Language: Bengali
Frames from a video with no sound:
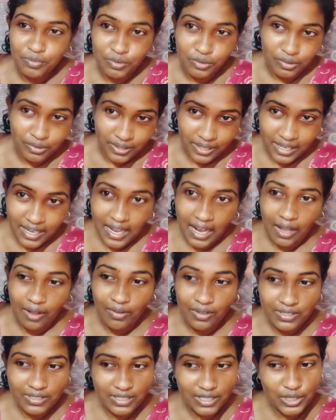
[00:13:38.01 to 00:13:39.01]
ফোনের
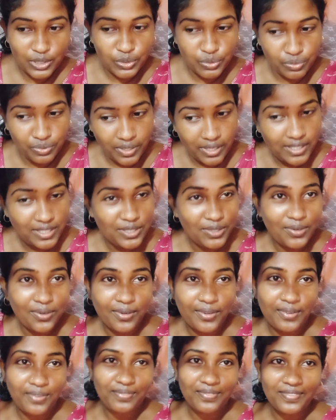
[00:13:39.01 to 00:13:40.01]
আওয়াজটা শুনে যে
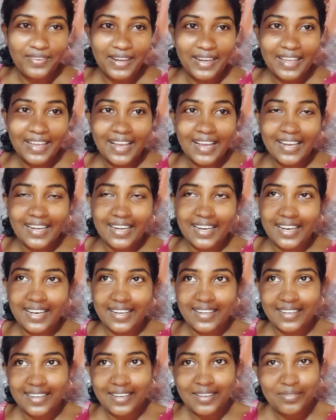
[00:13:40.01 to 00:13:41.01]
ওরকম মানে কান্না
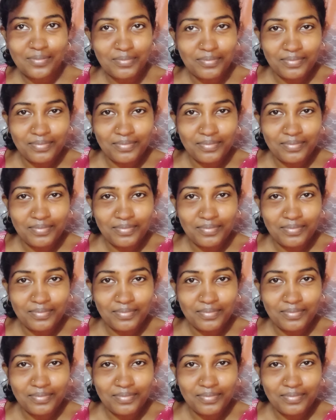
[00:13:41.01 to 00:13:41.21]
কান্না